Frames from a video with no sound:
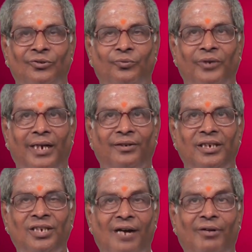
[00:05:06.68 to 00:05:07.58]
ఉపయోగ
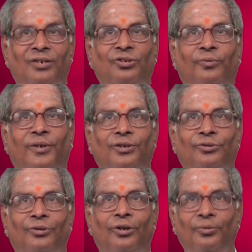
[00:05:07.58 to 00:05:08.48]

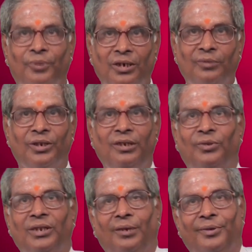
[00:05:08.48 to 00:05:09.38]
ఈశావాస్యోపనిషత్తులో
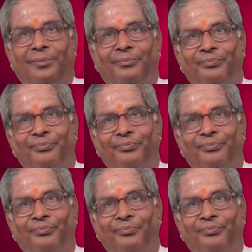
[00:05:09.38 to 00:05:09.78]
మొట్టమొదటి మంత్రం ఇది